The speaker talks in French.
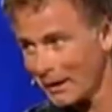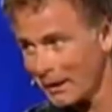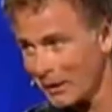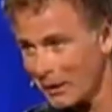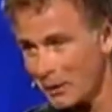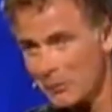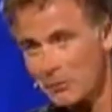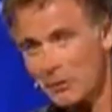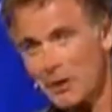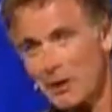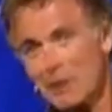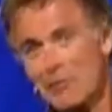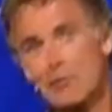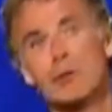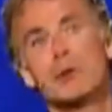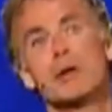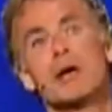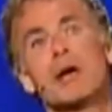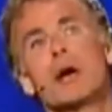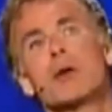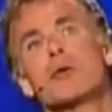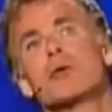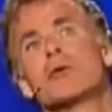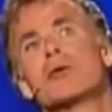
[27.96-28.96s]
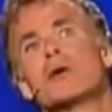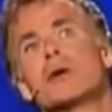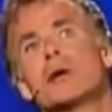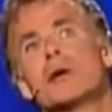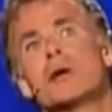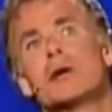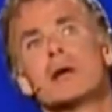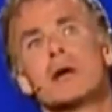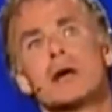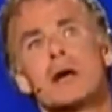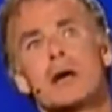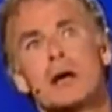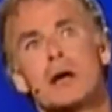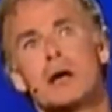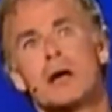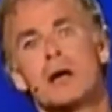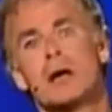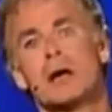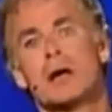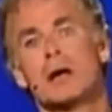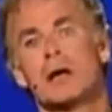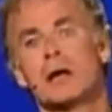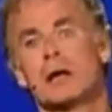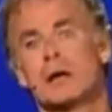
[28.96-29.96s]
comme d'un vulgaire outil
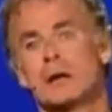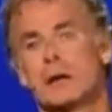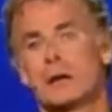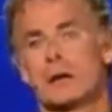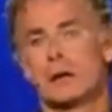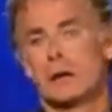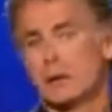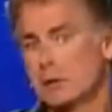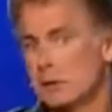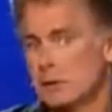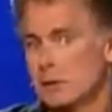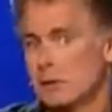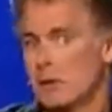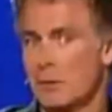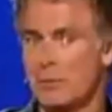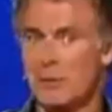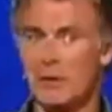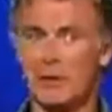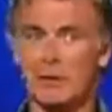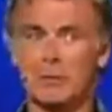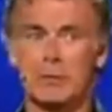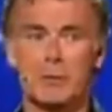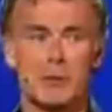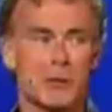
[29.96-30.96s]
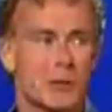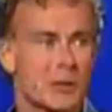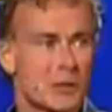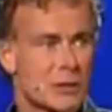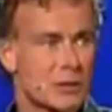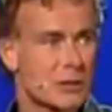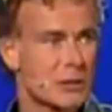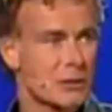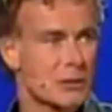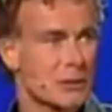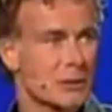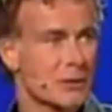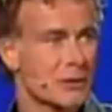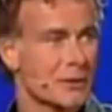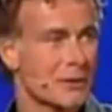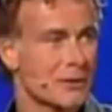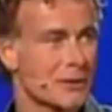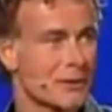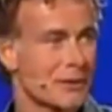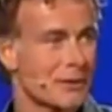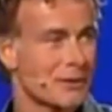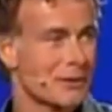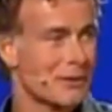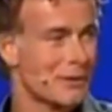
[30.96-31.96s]
un pied de biche.
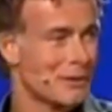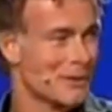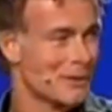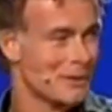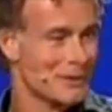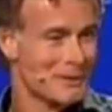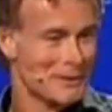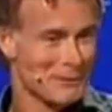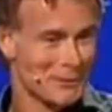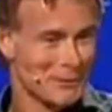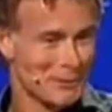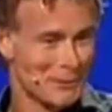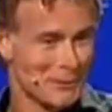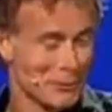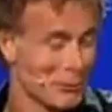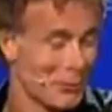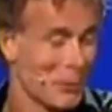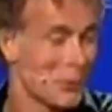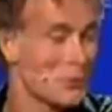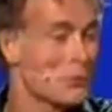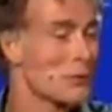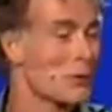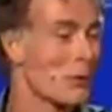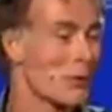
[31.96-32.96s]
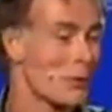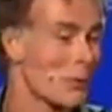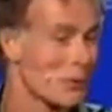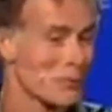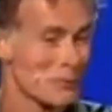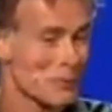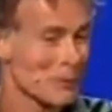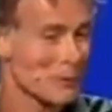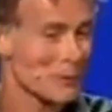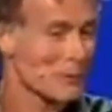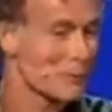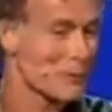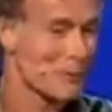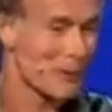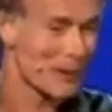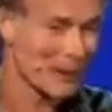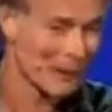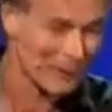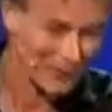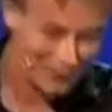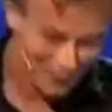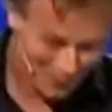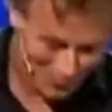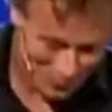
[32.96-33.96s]
Euh, je, non, je ne saurais pas expliquer, je suis pas
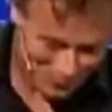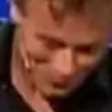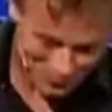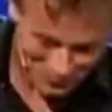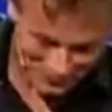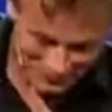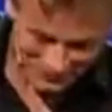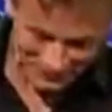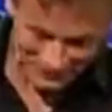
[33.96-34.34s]
bricoleur. Je,